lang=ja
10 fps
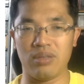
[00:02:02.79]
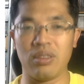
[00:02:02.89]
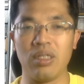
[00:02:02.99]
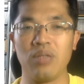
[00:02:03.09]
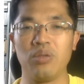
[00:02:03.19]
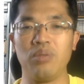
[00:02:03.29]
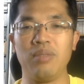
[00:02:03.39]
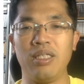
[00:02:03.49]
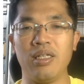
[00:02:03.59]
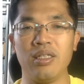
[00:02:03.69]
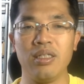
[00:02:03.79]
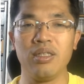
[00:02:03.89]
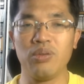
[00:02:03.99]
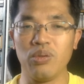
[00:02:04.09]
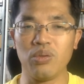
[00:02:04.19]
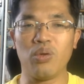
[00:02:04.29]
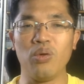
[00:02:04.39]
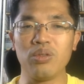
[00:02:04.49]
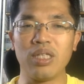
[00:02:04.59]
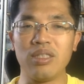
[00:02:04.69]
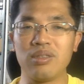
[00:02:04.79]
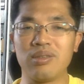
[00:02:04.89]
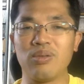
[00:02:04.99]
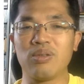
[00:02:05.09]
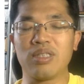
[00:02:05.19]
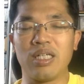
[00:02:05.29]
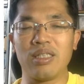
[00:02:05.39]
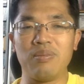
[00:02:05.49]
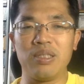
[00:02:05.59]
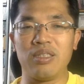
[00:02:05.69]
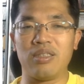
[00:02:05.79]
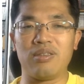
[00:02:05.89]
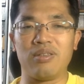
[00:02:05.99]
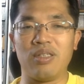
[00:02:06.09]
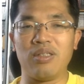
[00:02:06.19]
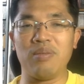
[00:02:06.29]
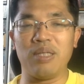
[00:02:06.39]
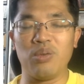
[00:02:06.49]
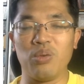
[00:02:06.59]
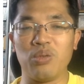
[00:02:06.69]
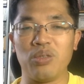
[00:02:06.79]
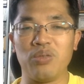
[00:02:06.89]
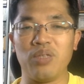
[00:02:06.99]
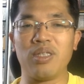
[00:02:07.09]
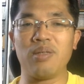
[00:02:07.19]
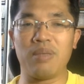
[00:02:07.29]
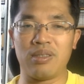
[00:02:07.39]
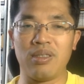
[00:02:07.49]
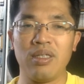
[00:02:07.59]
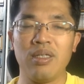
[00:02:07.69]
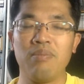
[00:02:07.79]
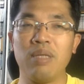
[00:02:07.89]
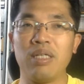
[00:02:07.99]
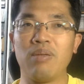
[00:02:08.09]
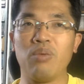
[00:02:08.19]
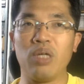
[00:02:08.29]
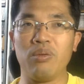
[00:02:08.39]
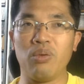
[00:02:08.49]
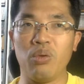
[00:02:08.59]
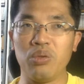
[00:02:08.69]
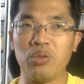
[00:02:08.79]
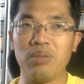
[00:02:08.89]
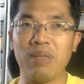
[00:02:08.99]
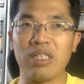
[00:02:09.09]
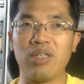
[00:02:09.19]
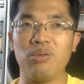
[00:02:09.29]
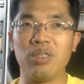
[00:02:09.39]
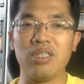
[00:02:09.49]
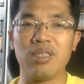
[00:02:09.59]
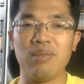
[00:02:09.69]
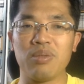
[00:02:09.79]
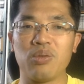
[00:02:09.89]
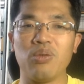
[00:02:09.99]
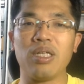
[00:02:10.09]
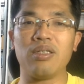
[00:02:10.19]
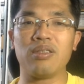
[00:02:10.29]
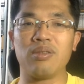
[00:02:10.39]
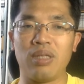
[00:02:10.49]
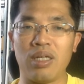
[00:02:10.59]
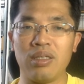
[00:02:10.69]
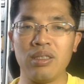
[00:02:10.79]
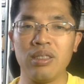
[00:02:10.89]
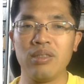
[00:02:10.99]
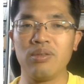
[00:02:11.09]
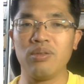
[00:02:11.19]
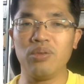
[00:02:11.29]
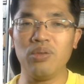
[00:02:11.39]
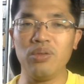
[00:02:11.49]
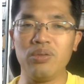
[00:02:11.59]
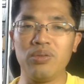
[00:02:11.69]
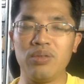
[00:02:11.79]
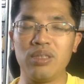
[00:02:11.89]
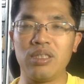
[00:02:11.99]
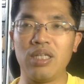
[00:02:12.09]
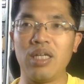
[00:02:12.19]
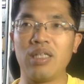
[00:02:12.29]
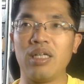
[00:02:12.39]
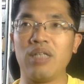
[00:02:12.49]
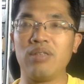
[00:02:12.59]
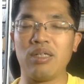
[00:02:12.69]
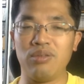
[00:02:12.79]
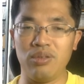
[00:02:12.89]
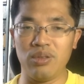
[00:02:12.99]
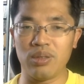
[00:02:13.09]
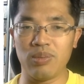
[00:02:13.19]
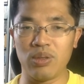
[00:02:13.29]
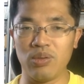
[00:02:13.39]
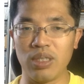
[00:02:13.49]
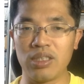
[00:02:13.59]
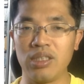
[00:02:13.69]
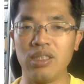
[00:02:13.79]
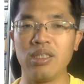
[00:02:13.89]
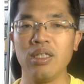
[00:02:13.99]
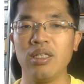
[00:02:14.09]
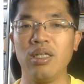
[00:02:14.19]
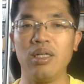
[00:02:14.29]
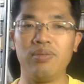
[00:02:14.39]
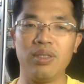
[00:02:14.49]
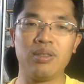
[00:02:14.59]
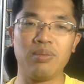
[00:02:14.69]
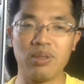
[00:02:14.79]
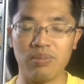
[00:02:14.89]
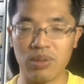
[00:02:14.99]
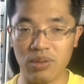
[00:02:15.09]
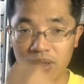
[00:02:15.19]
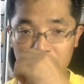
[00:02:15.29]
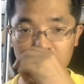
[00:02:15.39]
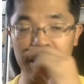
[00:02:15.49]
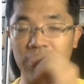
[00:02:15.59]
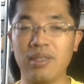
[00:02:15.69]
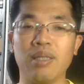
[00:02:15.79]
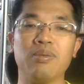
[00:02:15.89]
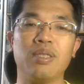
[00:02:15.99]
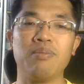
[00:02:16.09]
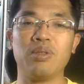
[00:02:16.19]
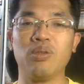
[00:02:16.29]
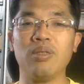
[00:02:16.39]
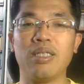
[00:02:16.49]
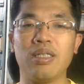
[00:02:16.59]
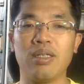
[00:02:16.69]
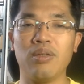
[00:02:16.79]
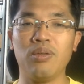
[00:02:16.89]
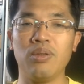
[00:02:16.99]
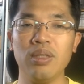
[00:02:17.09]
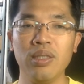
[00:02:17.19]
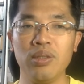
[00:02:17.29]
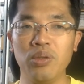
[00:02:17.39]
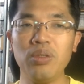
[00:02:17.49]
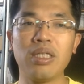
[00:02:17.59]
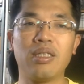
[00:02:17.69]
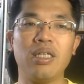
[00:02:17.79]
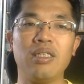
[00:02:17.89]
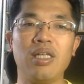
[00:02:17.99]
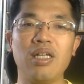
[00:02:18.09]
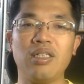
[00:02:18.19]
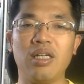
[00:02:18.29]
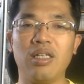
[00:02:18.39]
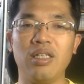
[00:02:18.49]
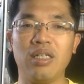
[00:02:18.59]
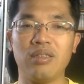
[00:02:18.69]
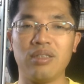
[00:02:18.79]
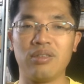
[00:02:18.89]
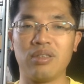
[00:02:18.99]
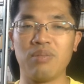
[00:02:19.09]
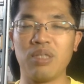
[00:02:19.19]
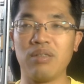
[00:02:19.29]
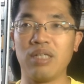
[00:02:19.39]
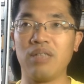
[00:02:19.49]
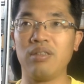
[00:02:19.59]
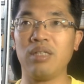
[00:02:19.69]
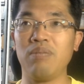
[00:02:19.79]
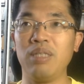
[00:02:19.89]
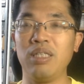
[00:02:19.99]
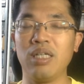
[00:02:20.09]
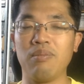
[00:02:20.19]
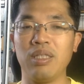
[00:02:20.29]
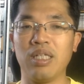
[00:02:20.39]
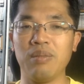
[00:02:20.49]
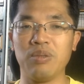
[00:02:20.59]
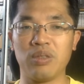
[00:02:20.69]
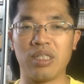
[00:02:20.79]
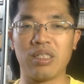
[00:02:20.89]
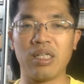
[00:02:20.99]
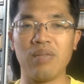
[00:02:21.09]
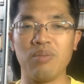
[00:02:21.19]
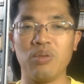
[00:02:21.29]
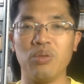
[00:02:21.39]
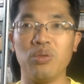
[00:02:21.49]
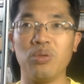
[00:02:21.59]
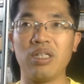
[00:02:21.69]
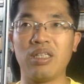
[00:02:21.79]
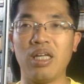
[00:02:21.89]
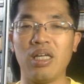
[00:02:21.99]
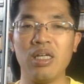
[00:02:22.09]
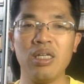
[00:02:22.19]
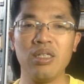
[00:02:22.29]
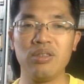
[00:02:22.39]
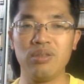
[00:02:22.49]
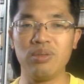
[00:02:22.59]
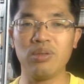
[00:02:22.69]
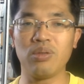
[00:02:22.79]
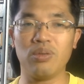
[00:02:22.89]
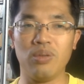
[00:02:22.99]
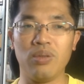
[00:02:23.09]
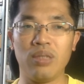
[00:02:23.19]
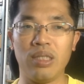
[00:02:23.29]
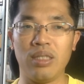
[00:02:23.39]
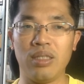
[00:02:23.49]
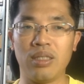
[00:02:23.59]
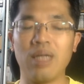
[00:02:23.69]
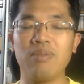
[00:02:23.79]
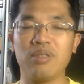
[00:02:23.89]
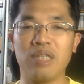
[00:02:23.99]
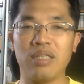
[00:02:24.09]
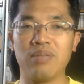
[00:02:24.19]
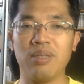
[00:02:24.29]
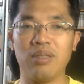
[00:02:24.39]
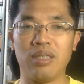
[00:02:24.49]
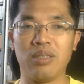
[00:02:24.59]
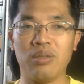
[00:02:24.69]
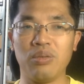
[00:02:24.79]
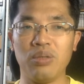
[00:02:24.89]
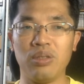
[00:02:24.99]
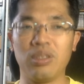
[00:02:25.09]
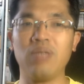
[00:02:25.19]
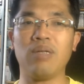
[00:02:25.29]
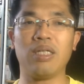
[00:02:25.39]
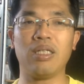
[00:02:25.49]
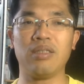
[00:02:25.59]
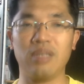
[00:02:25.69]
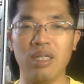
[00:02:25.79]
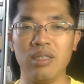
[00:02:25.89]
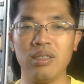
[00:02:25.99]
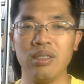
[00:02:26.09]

るという意味で、このコンテンツを使ったビジネスっていうのは今本当に増えてます。まあもうあの本当にまあ基本的に全部そうなんですよね。そのどういうふうにしてあの Yahoo ニュースもそうだし、えー、Facebook もそうだし、Twitter も全部そうなんだけど、どうやって定期的にアクセスしてもらうかっていったらみんなが見たいもの、聞きたいものをどうやって自分とこの、えー、サービスに集めるかってことに尽きるわけなんですね。